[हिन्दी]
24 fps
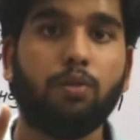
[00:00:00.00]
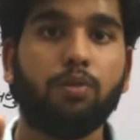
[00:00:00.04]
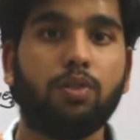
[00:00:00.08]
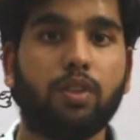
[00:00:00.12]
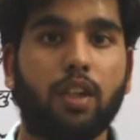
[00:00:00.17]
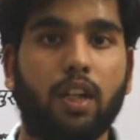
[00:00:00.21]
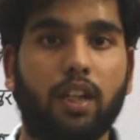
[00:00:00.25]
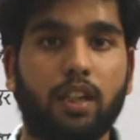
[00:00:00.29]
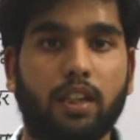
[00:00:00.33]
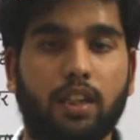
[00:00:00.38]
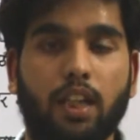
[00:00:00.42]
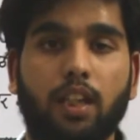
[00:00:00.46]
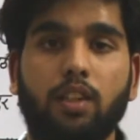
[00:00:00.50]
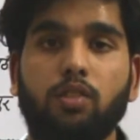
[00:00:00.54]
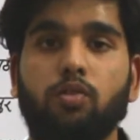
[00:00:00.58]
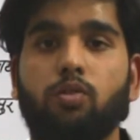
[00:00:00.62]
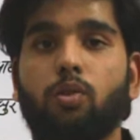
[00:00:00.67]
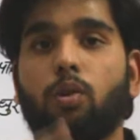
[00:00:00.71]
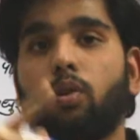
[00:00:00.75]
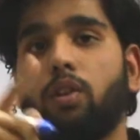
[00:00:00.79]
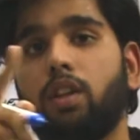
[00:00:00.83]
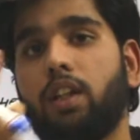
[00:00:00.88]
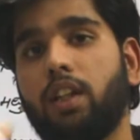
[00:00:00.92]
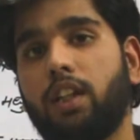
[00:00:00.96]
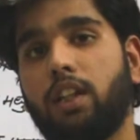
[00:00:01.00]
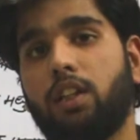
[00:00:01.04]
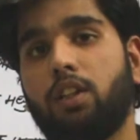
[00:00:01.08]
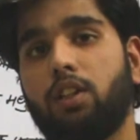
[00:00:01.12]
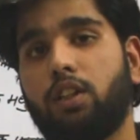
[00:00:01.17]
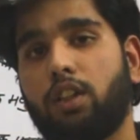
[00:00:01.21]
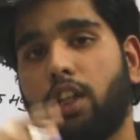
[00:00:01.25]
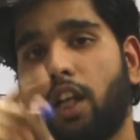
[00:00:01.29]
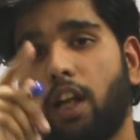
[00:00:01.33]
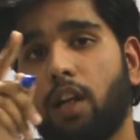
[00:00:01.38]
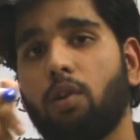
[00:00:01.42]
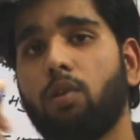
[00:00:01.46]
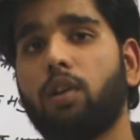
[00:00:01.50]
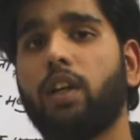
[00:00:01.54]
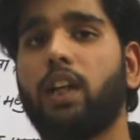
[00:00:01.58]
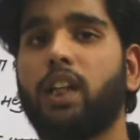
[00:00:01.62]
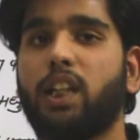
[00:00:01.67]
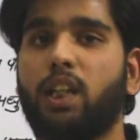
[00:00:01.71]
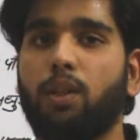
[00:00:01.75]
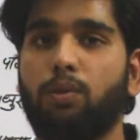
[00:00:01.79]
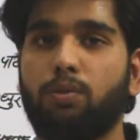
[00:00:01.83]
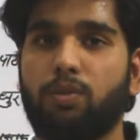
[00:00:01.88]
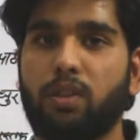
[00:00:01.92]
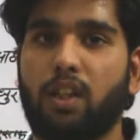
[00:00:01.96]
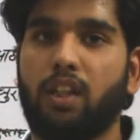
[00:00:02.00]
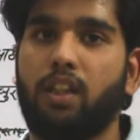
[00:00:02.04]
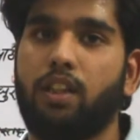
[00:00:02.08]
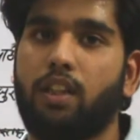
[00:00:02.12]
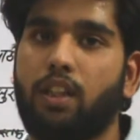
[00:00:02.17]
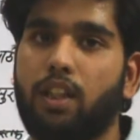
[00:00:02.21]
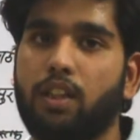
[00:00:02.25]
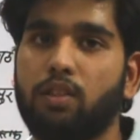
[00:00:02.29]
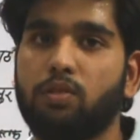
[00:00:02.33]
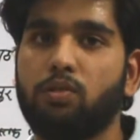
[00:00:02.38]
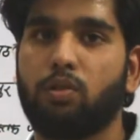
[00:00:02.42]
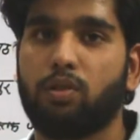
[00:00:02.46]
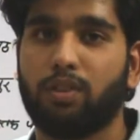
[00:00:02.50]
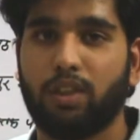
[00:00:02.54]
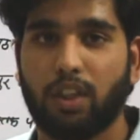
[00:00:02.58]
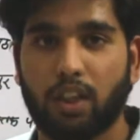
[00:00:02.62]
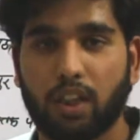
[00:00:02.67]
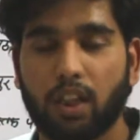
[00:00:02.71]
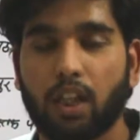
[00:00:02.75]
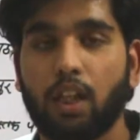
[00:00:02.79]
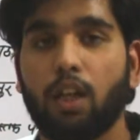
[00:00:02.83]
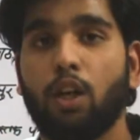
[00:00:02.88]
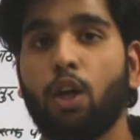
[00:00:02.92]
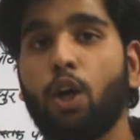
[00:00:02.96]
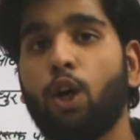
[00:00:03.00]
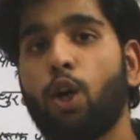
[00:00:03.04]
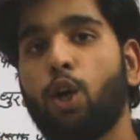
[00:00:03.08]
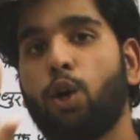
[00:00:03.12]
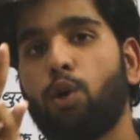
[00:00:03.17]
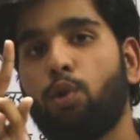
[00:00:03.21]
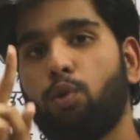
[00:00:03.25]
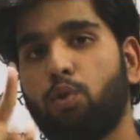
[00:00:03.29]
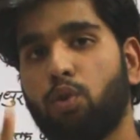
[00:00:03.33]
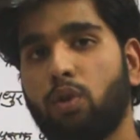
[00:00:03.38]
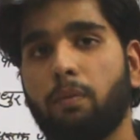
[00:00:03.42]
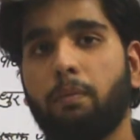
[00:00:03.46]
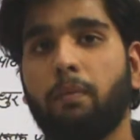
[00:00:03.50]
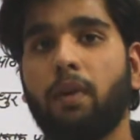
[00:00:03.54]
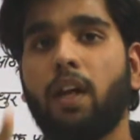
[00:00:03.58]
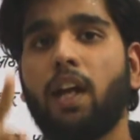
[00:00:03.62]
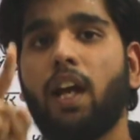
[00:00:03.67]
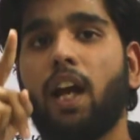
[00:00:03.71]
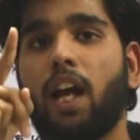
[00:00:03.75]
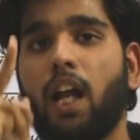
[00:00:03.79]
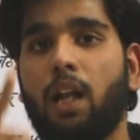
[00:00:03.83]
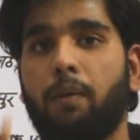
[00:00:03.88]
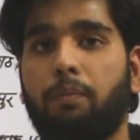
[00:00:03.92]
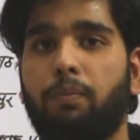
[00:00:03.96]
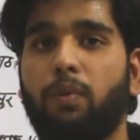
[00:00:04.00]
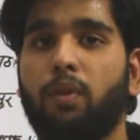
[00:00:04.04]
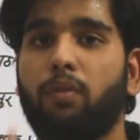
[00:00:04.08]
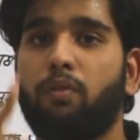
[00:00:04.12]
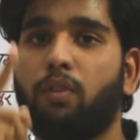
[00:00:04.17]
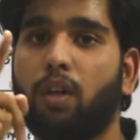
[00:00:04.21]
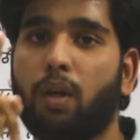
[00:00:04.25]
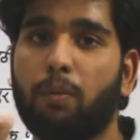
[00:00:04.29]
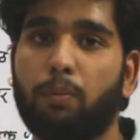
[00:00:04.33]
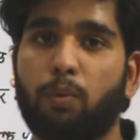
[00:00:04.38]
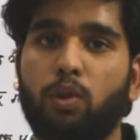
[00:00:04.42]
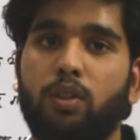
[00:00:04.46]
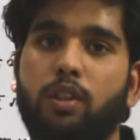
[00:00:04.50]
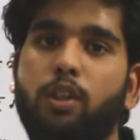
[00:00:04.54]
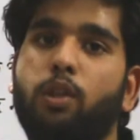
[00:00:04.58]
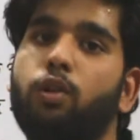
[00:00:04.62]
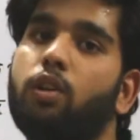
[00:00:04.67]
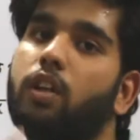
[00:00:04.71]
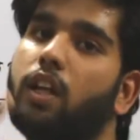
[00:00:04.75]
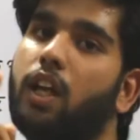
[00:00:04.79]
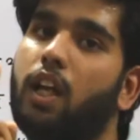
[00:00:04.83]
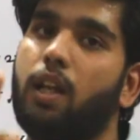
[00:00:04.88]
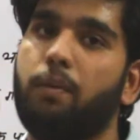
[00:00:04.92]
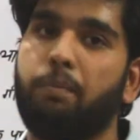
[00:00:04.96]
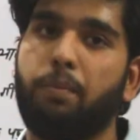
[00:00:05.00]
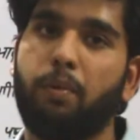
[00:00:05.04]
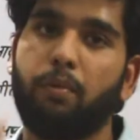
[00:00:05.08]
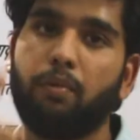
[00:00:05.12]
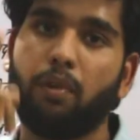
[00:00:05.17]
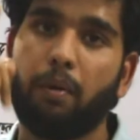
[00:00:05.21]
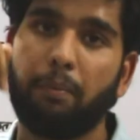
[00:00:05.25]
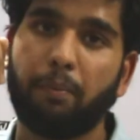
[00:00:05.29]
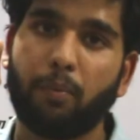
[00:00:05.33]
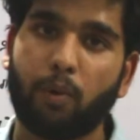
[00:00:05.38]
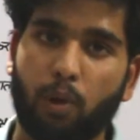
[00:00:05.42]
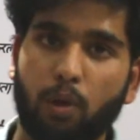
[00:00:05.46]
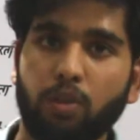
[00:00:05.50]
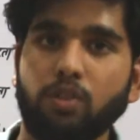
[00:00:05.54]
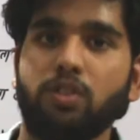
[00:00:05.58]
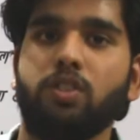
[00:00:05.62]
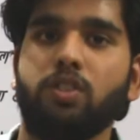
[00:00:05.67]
सेंटेंस और इंटेरोगेटिव सेंटेंस होते हैं ना उनमें हेल्पिंग वर्ब होती है और हेल्पिंग वर्ब कौन